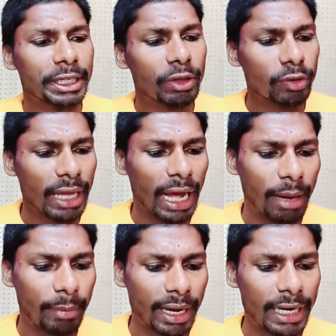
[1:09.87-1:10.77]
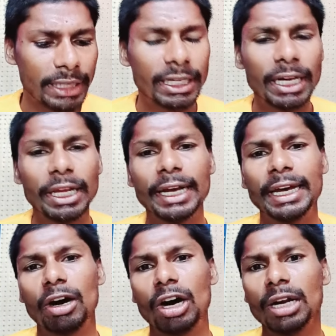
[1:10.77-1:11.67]
क्योंकि हमारे इधर एक
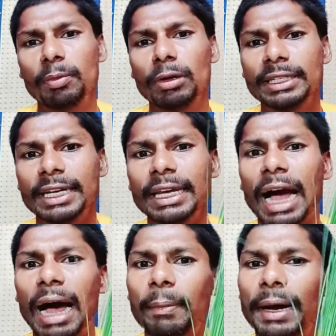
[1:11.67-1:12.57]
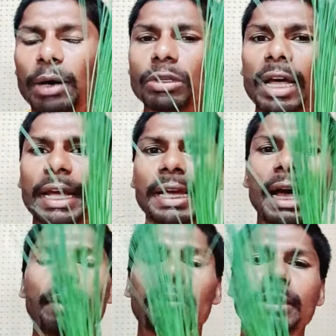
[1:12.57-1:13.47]
हर बोलते हैं आपका उधर
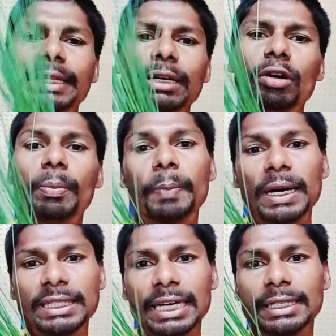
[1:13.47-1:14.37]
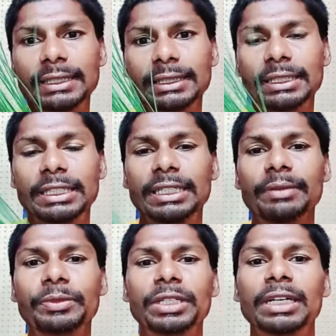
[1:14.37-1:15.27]
क्या बोलते हैं वो पता नहीं है ठीक है